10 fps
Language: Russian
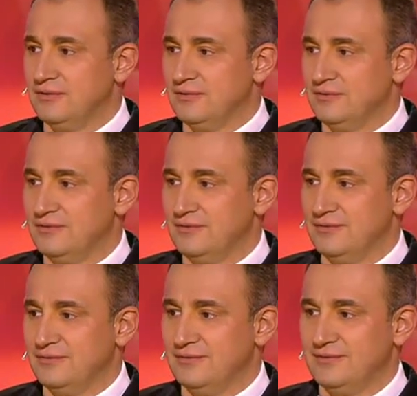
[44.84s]

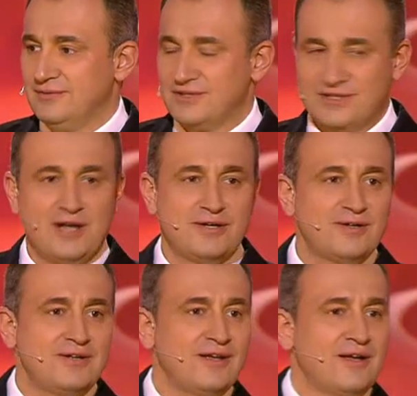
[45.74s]
Э, знаете,
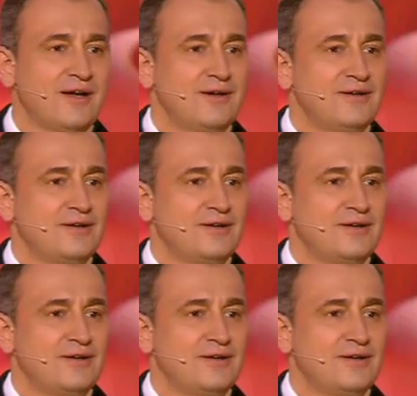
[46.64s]
где я их